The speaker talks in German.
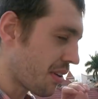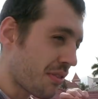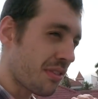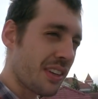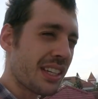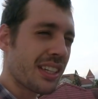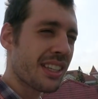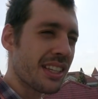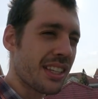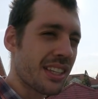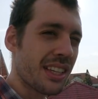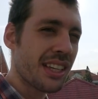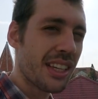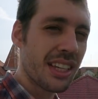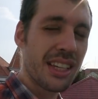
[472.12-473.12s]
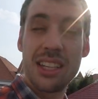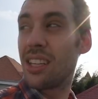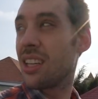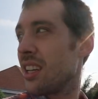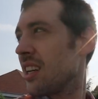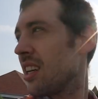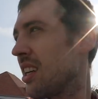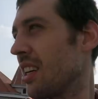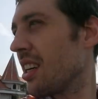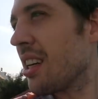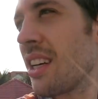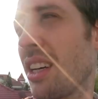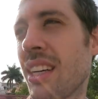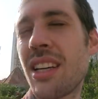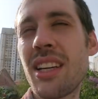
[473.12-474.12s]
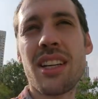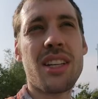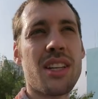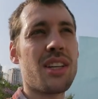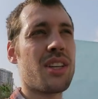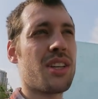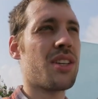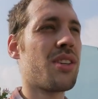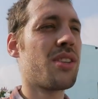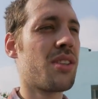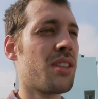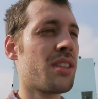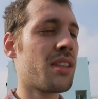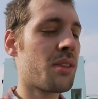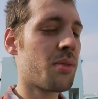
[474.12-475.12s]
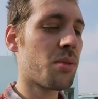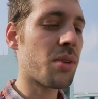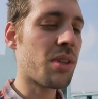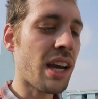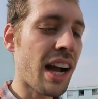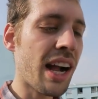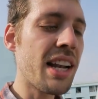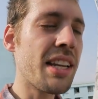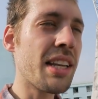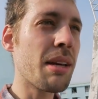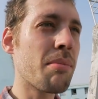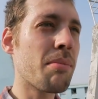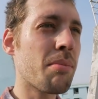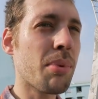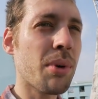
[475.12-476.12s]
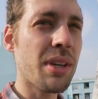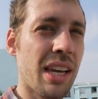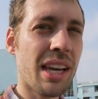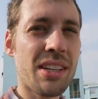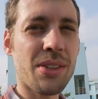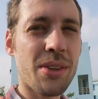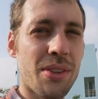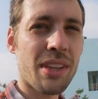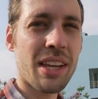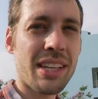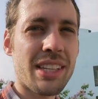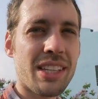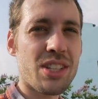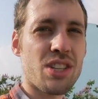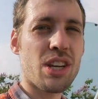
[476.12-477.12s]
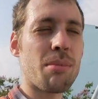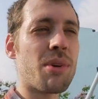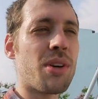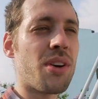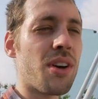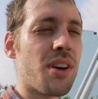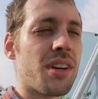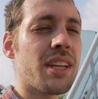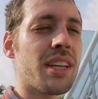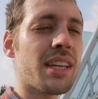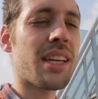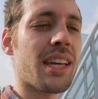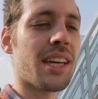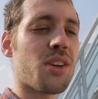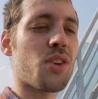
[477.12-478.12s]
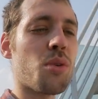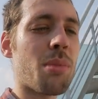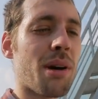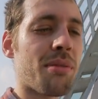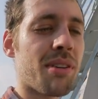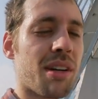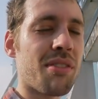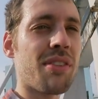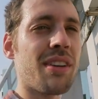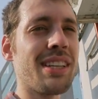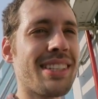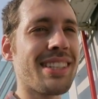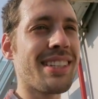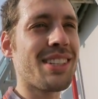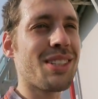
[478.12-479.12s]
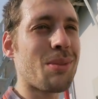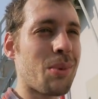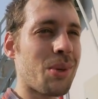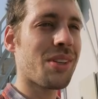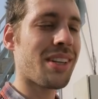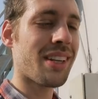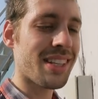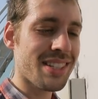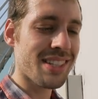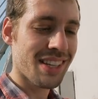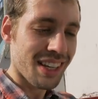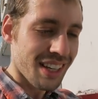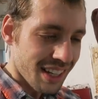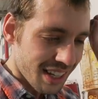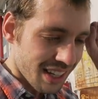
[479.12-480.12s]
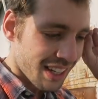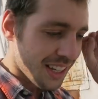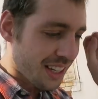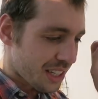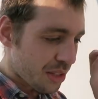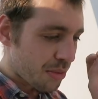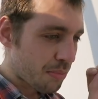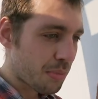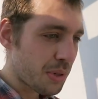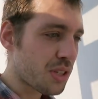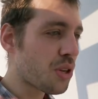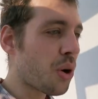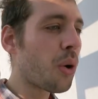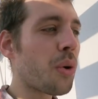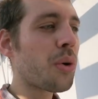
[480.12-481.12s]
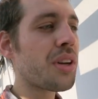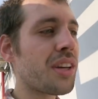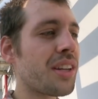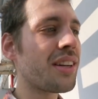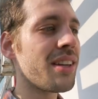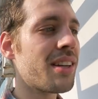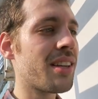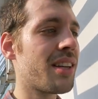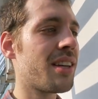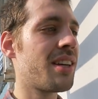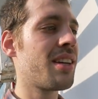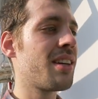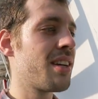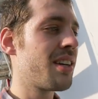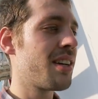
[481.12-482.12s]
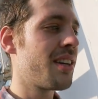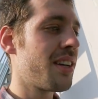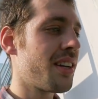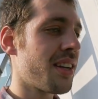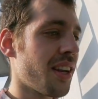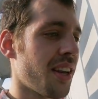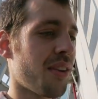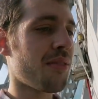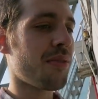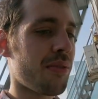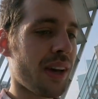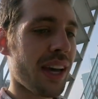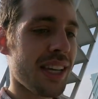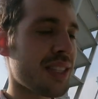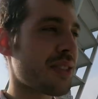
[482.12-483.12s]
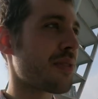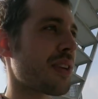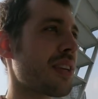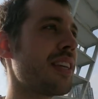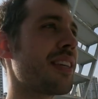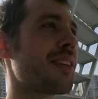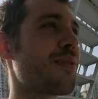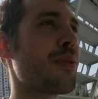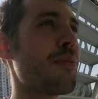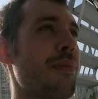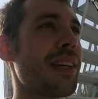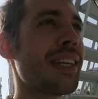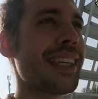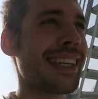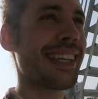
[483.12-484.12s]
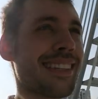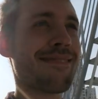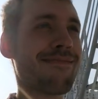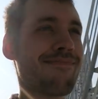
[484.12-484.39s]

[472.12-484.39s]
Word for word: verpflichtet, äh, total dem Projekt Authentic German Learning gegenüber verpflichtet. Ich möchte das betonen, weil es wirklich für mich